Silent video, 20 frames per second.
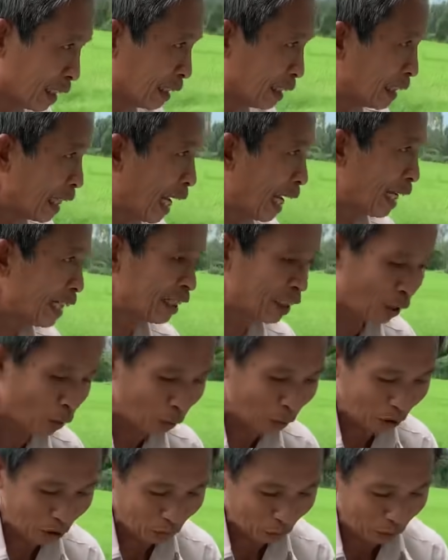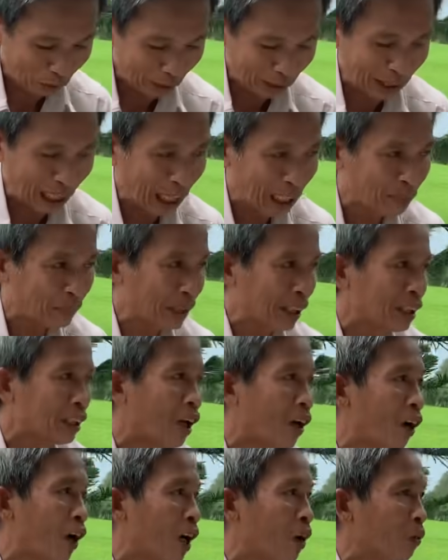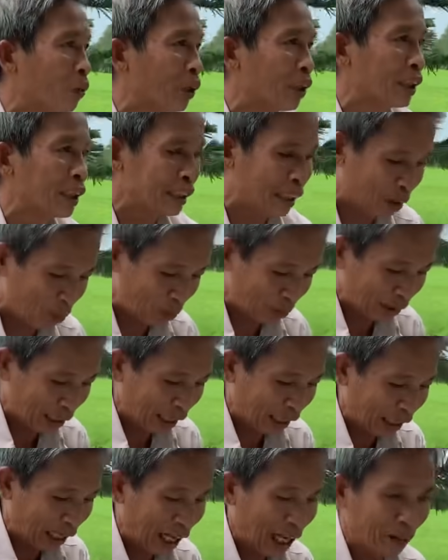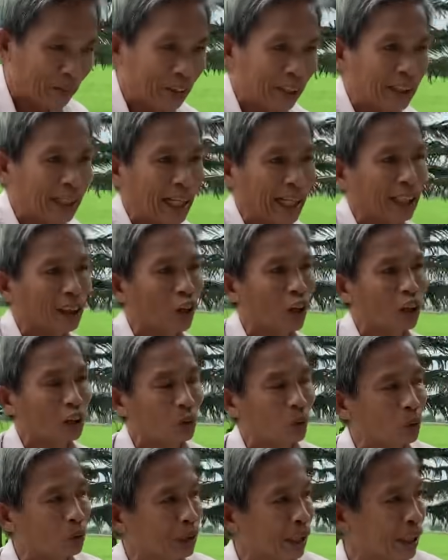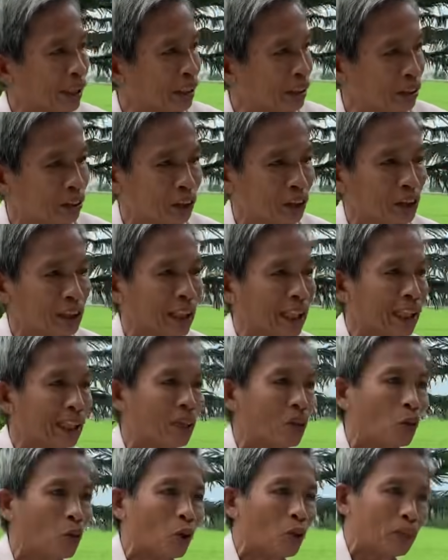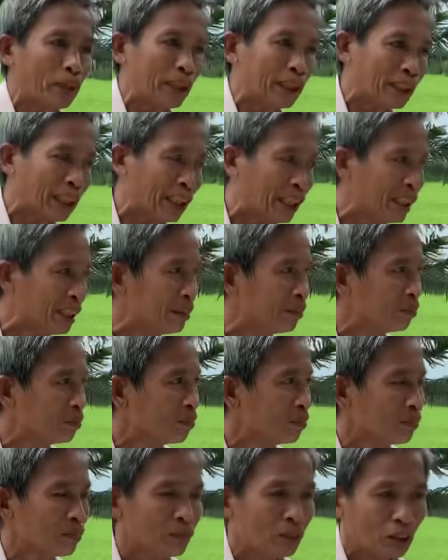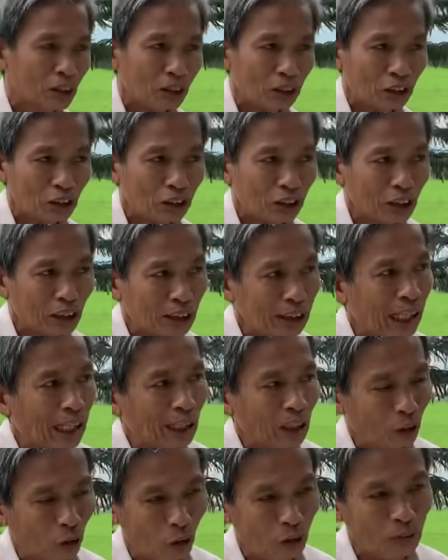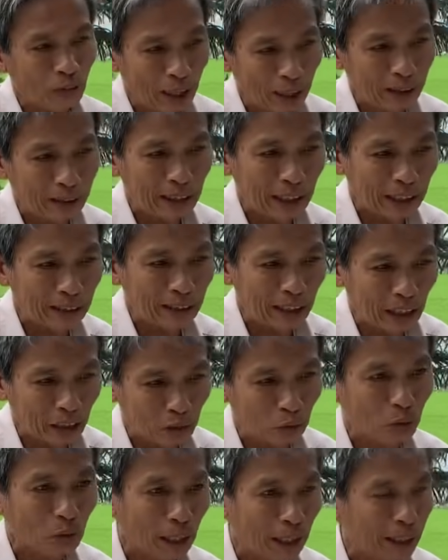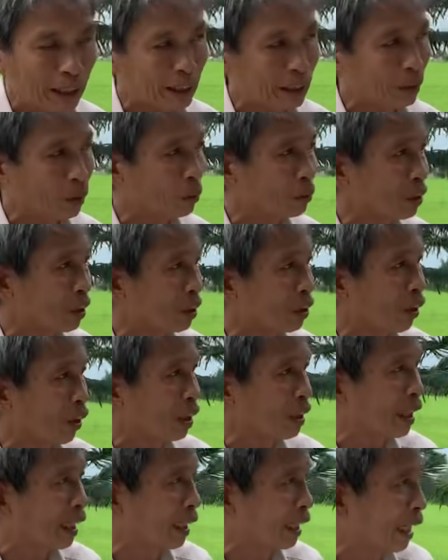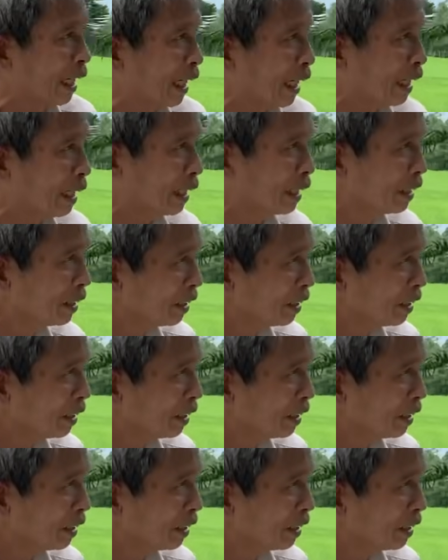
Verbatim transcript: dạy rồi thuyền lại mỹ tho khuyên trong trần hạ phải ráng lo tu trì xưa nay đâu có mấy khi dương trần có phật vậy thì xuống đây cũng như đó là ngài